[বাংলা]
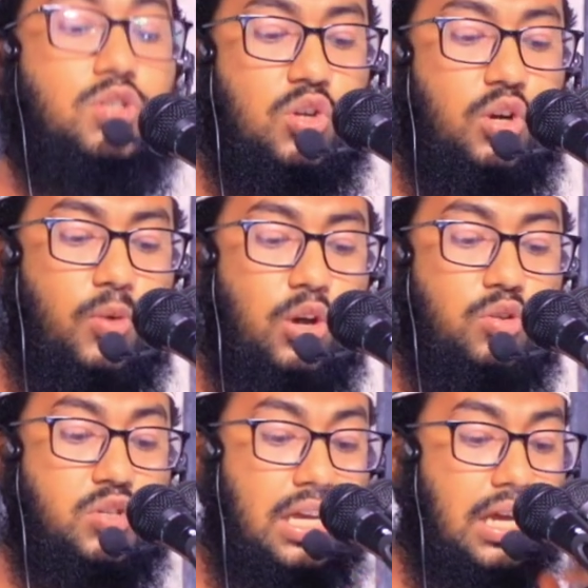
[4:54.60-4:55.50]
বছর
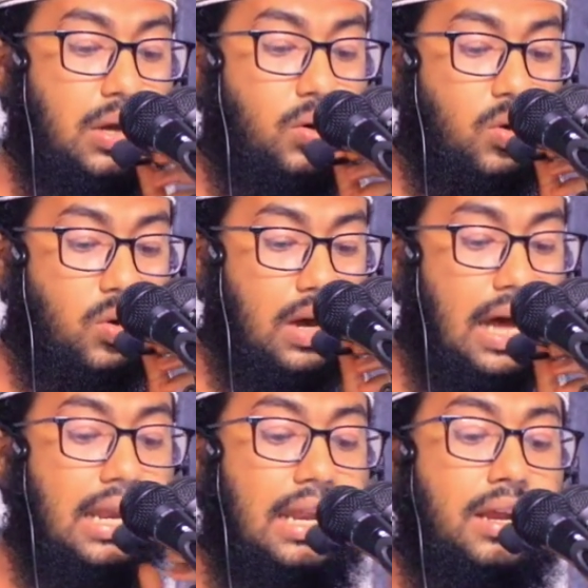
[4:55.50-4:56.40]
বয়সেও
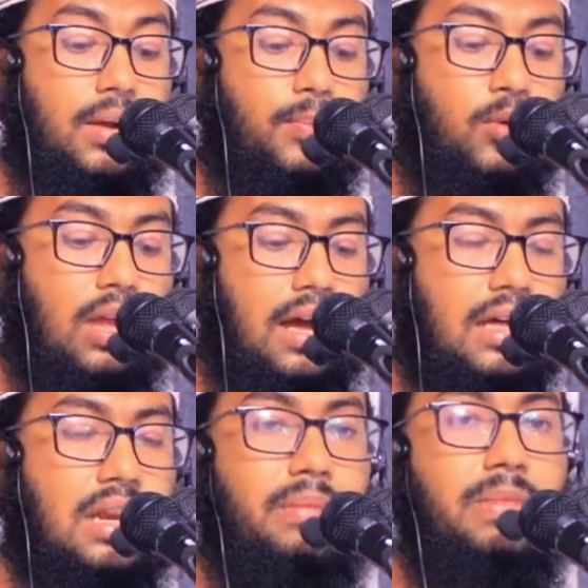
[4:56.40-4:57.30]
আল্লাহ রব্বুল
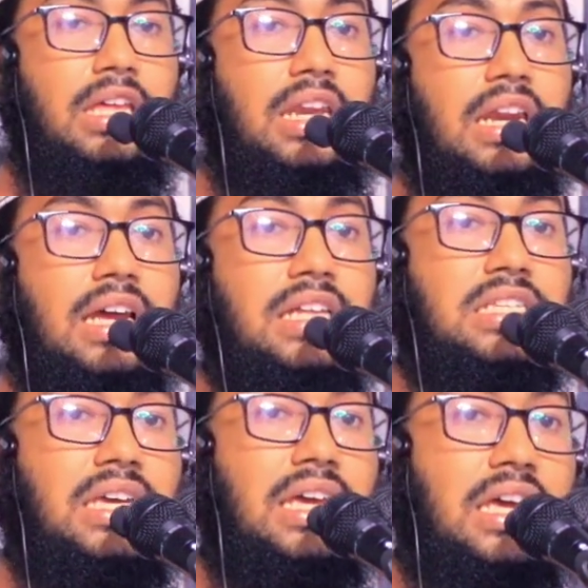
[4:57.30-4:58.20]
আলমিনের
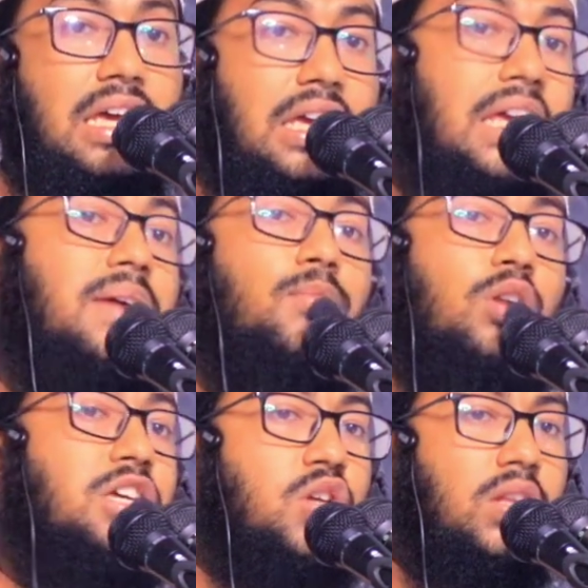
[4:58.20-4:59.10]
কাছে কি
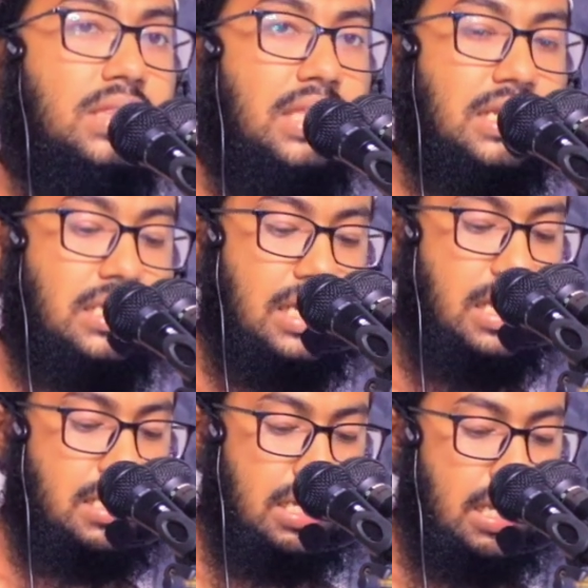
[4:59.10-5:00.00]
বলে সন্তান
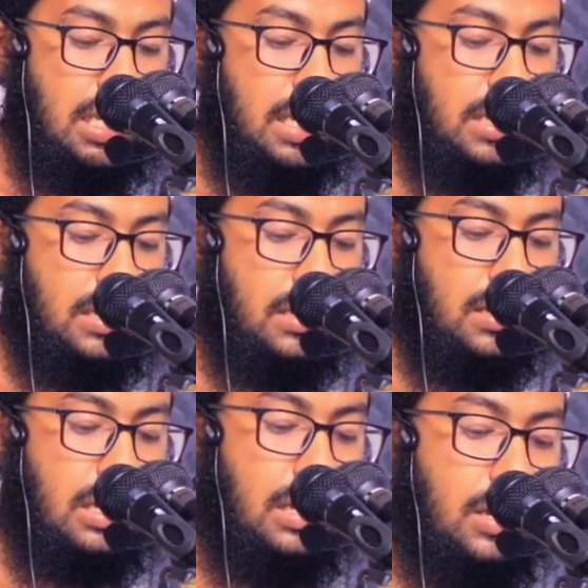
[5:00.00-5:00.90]
চেয়েছিলেন
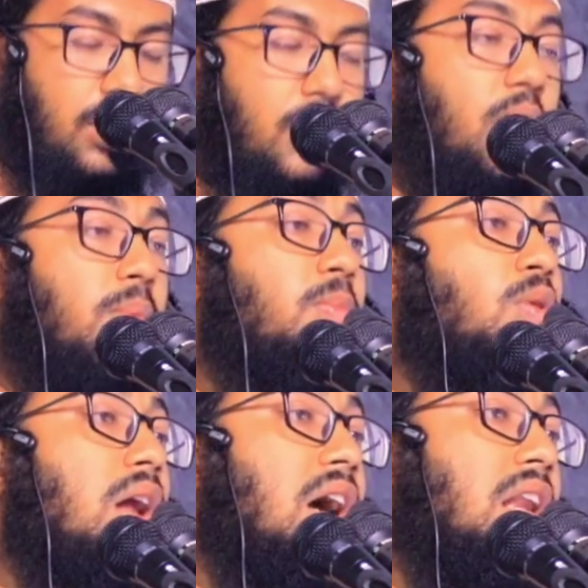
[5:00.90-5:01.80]

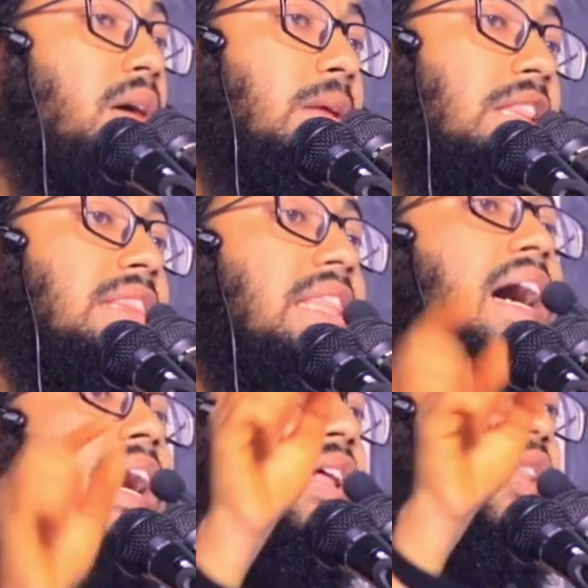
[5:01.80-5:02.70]
রব্বুল আলমিন তার